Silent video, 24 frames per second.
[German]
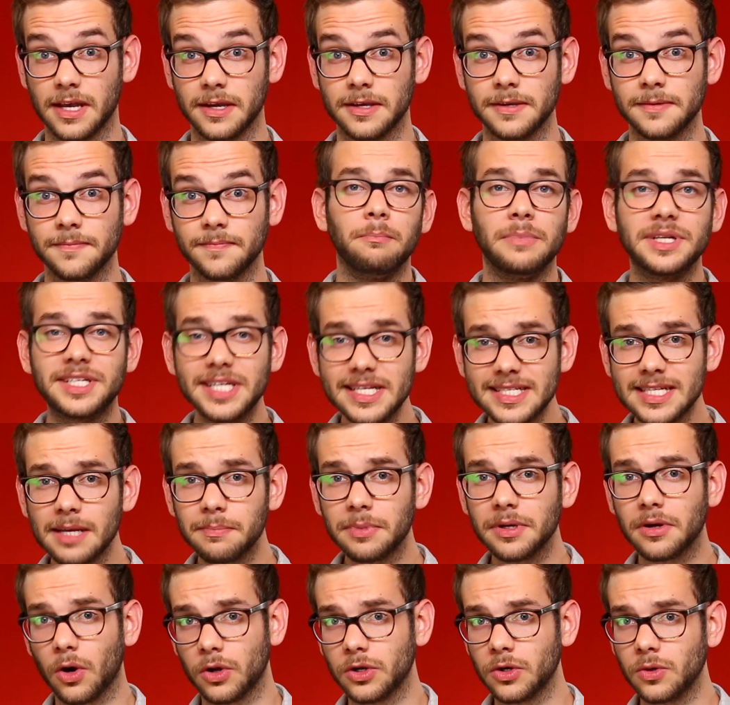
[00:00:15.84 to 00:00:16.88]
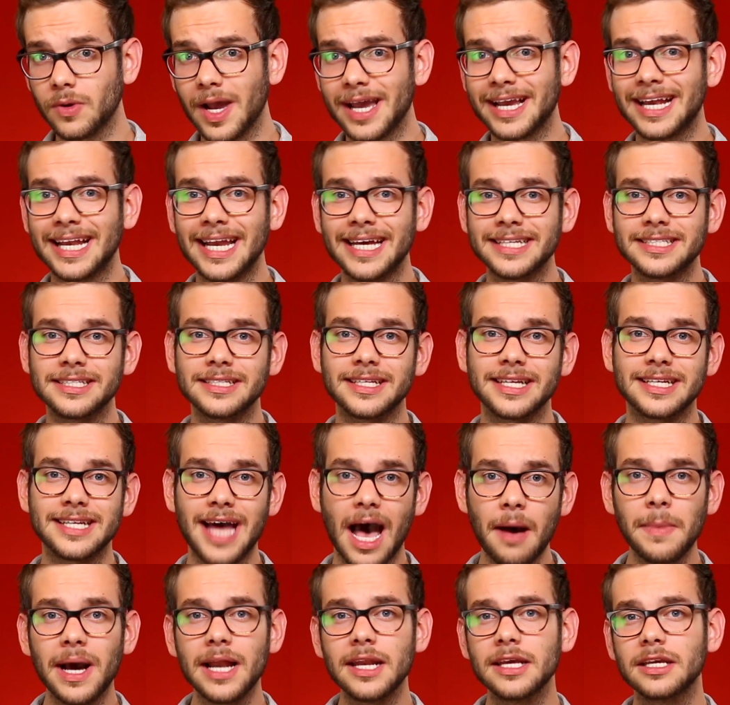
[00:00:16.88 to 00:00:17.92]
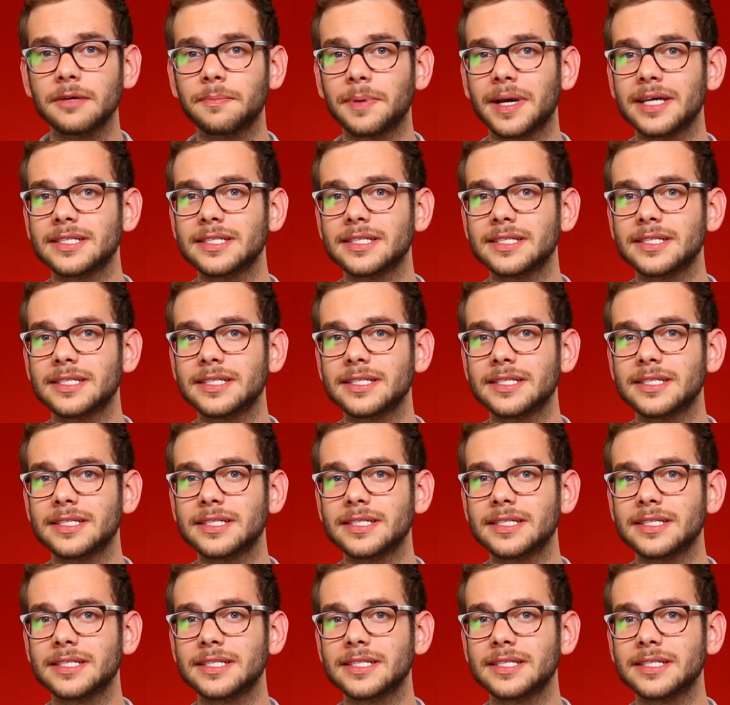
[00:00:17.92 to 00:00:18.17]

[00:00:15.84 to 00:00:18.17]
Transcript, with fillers: sei. Mit dieser Begründung erklärte der damalige